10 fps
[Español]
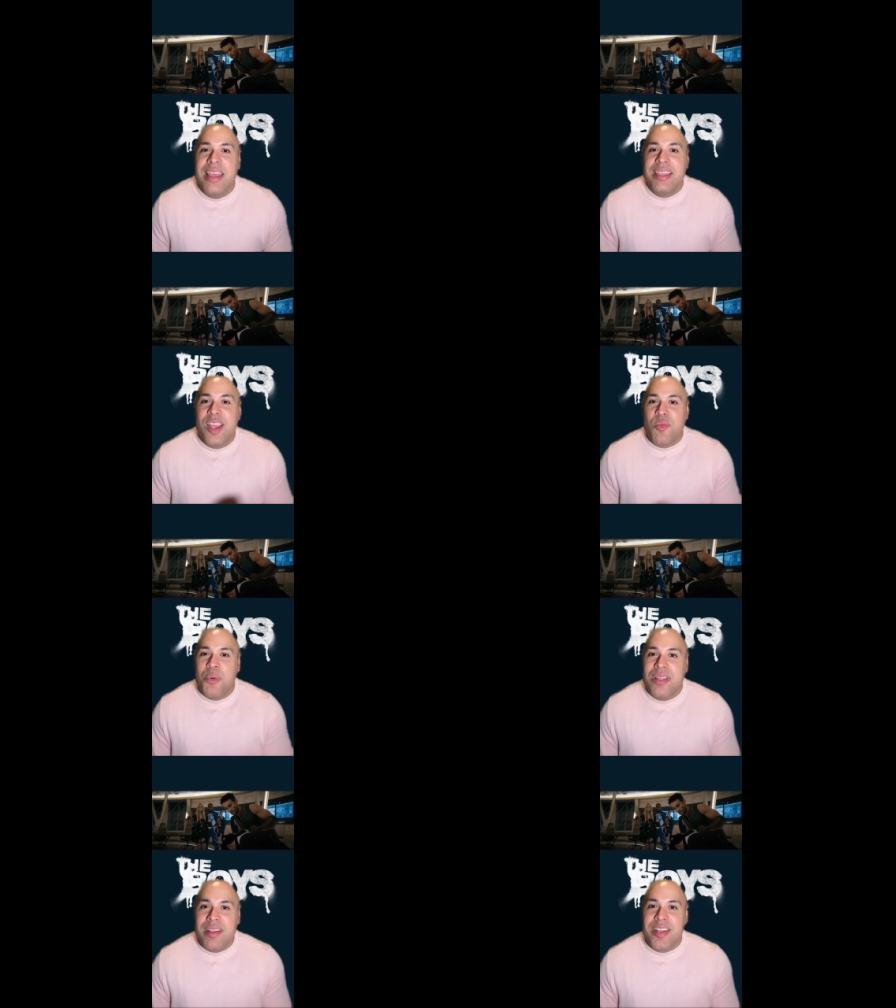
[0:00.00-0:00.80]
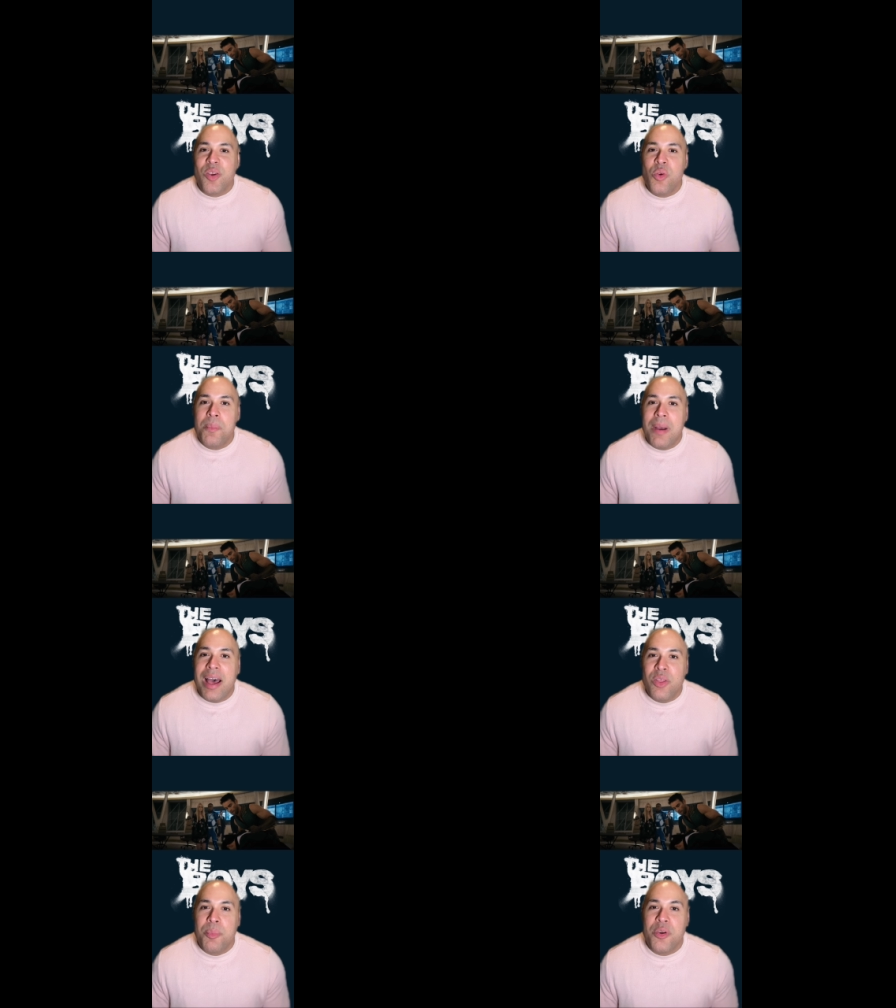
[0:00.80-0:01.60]
después de ser
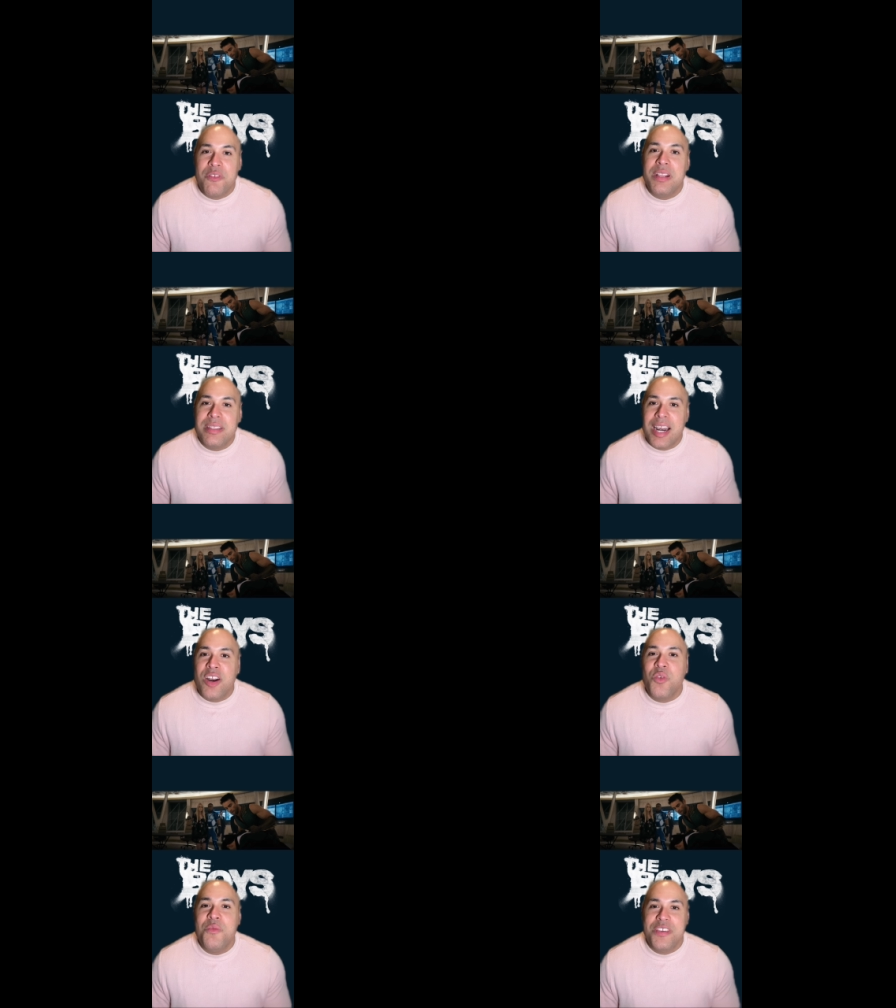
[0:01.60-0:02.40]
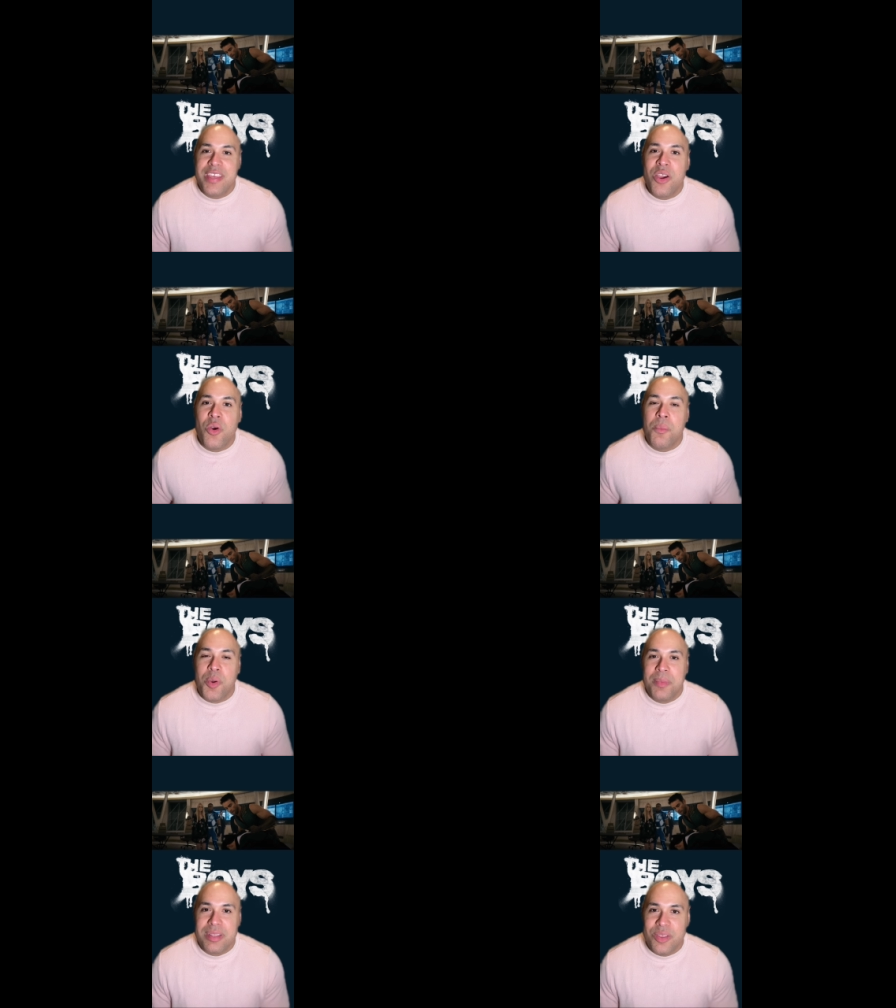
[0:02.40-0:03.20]
culpado por filtrar un video
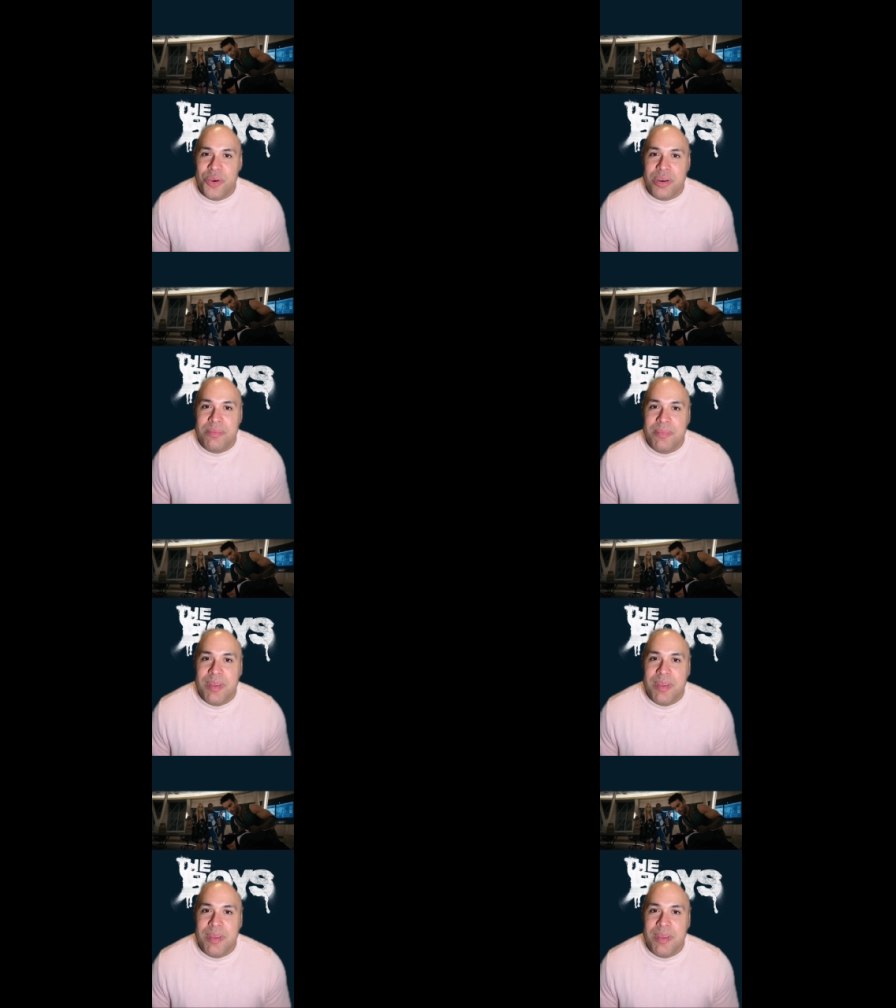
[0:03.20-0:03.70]
comprometedor.